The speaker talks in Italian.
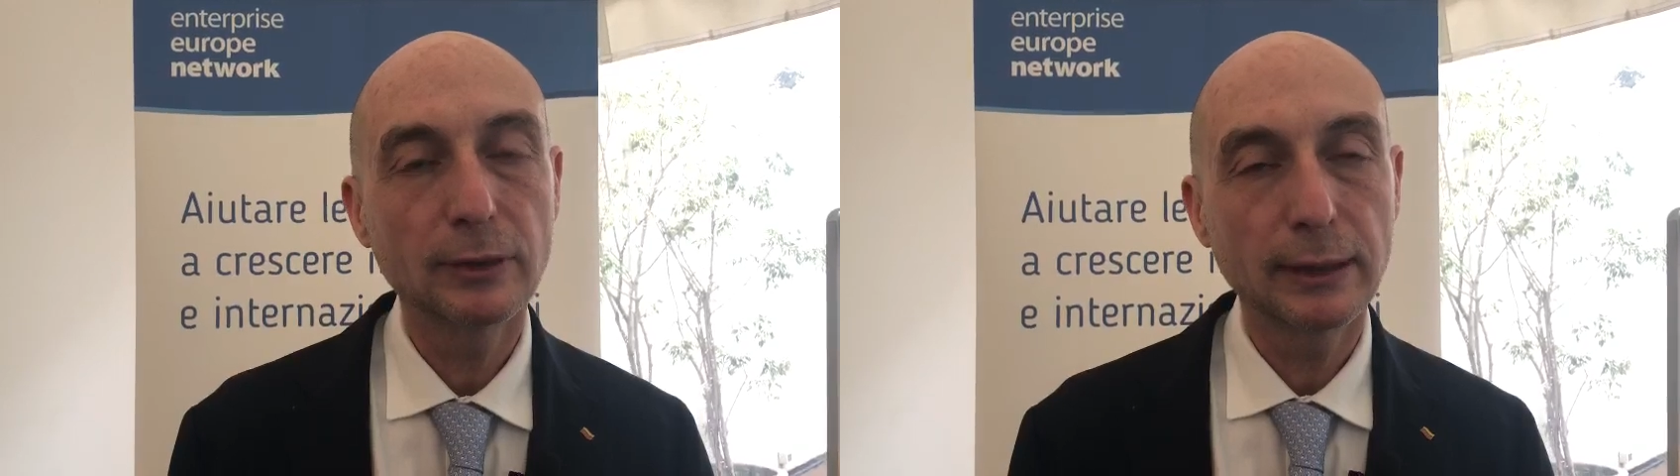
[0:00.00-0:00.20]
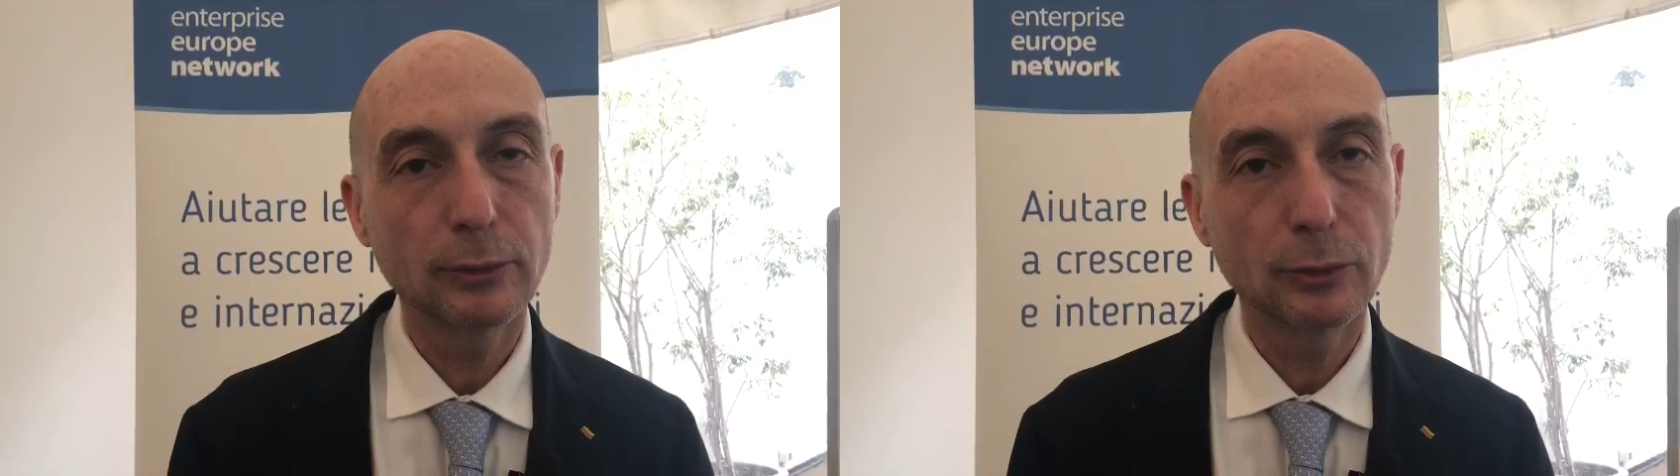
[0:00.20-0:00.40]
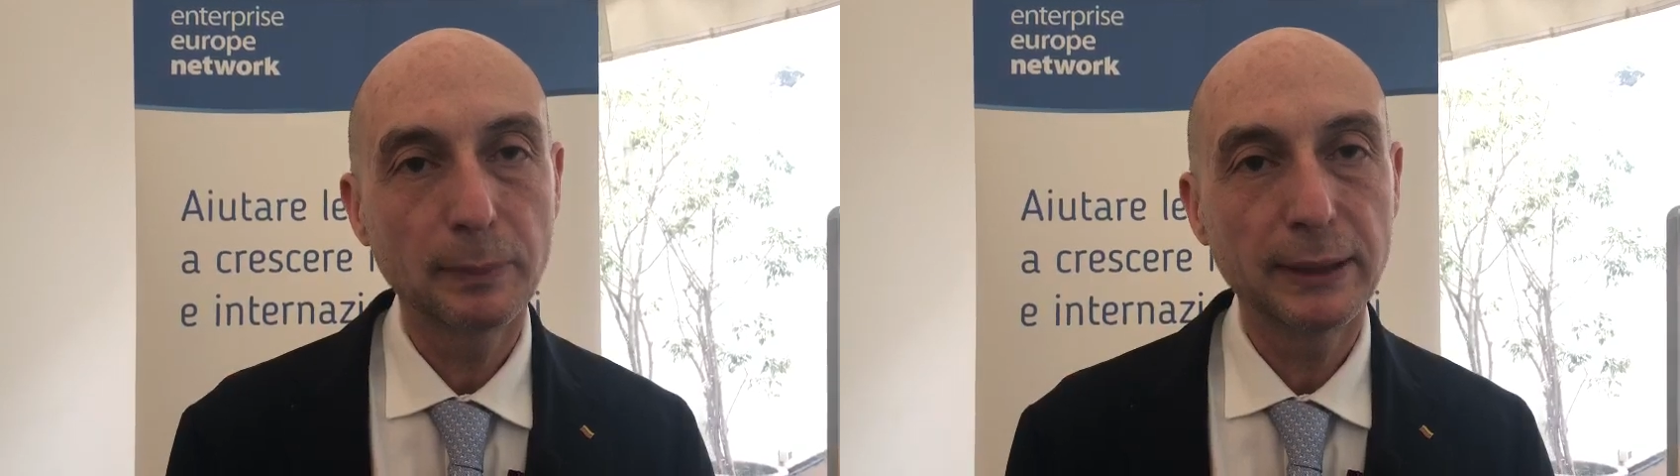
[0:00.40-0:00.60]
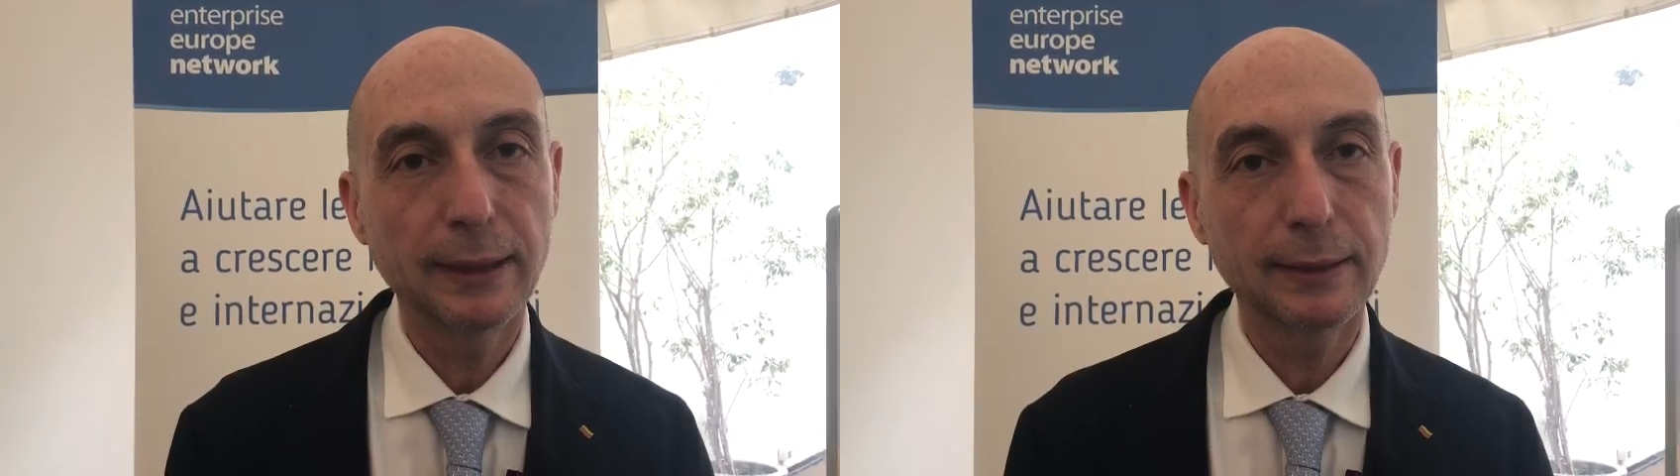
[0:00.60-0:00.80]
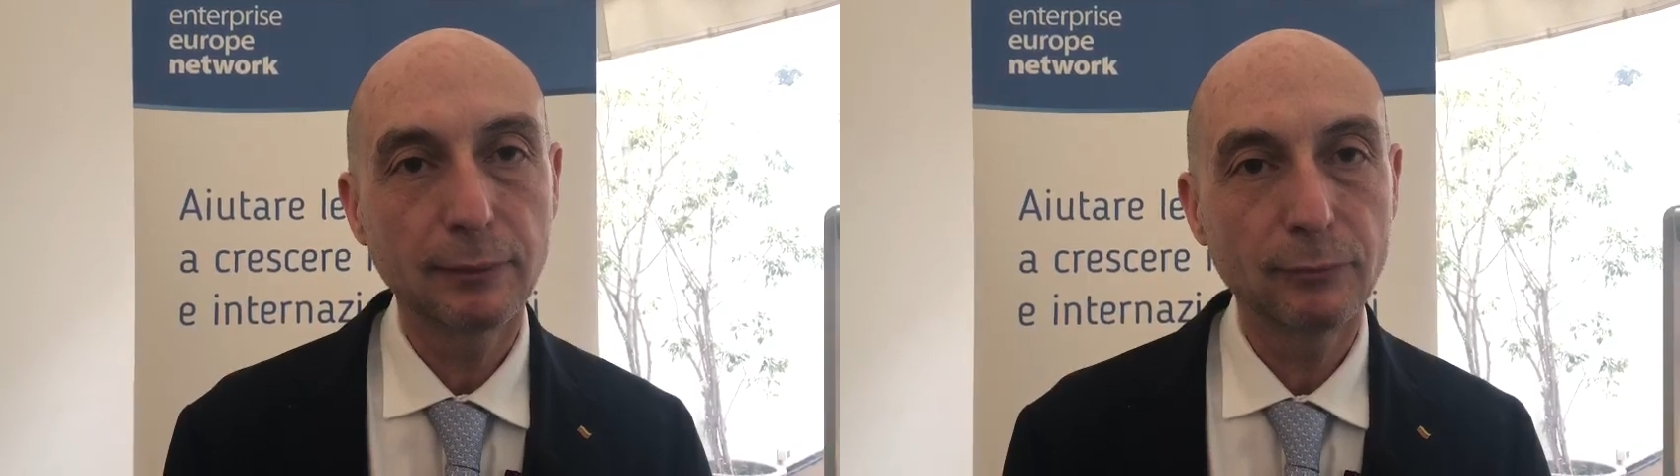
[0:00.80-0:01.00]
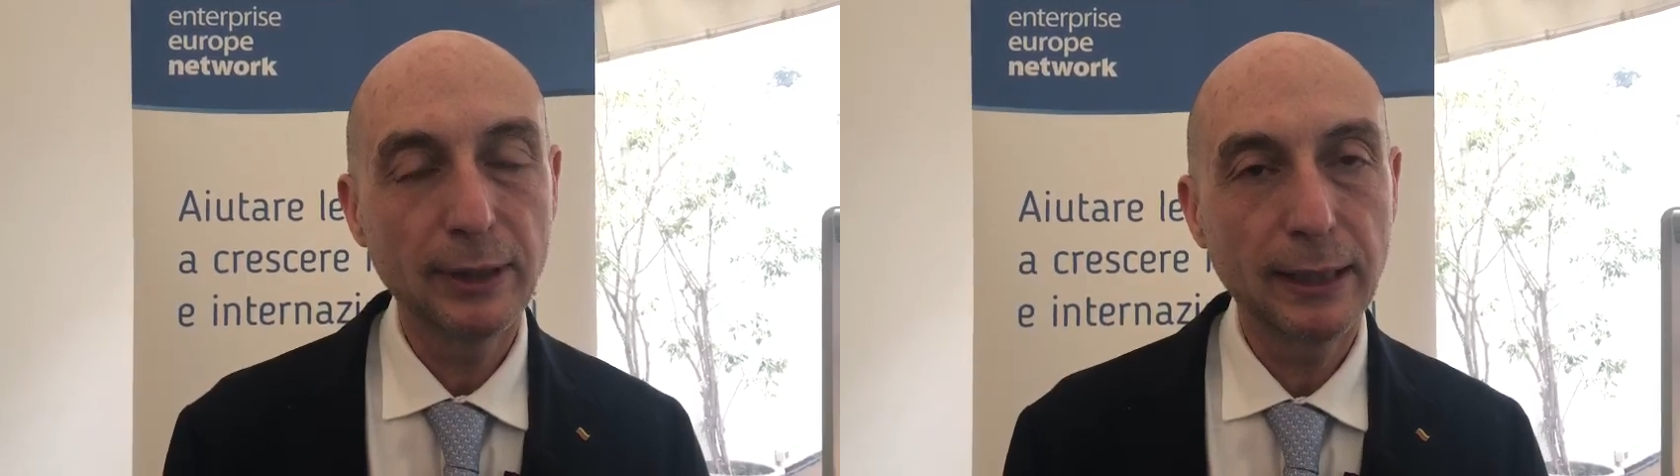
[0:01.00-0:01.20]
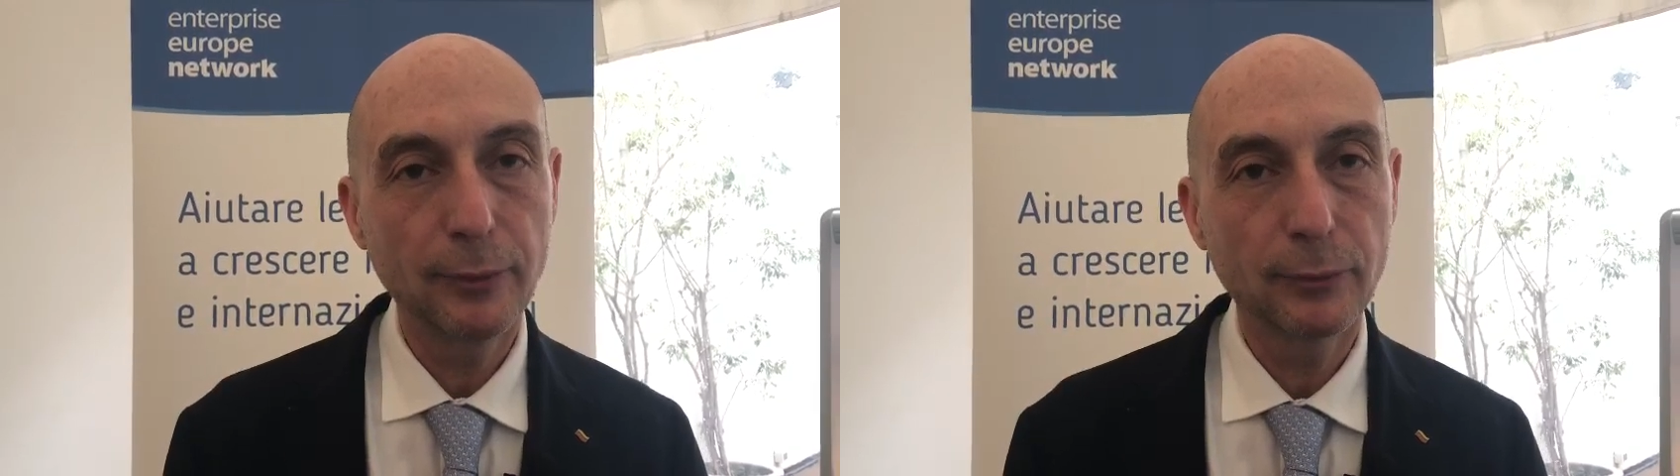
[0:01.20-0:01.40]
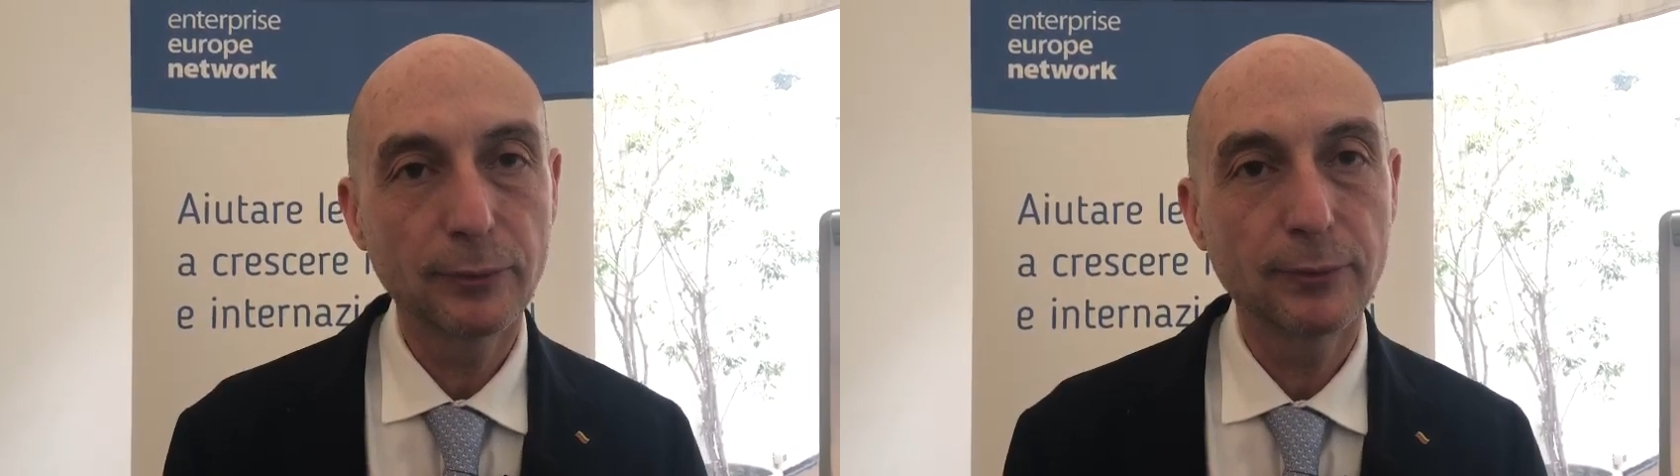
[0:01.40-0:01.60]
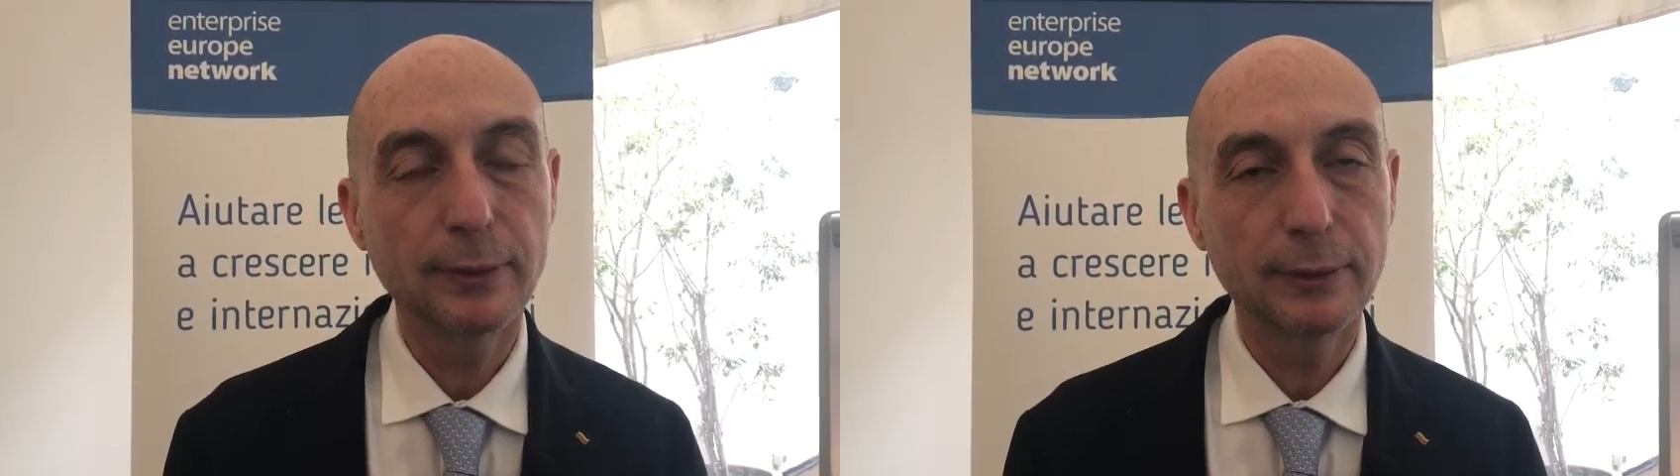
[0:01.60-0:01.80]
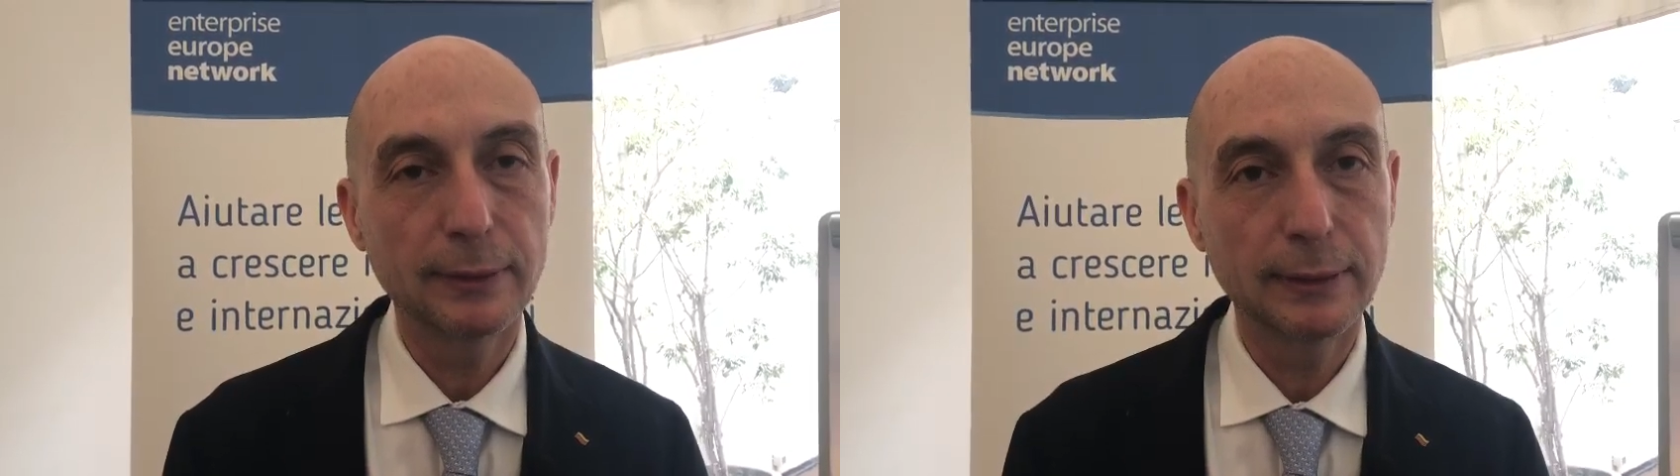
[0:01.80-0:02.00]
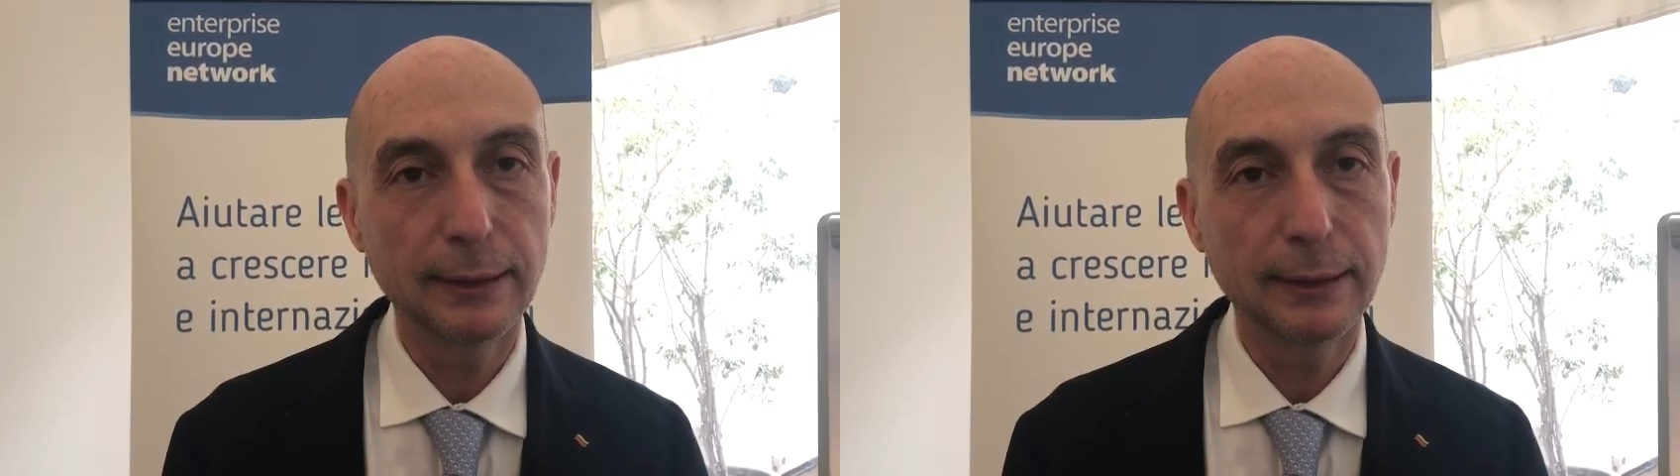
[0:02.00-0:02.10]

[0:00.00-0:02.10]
state ospitate a Vilnius eh,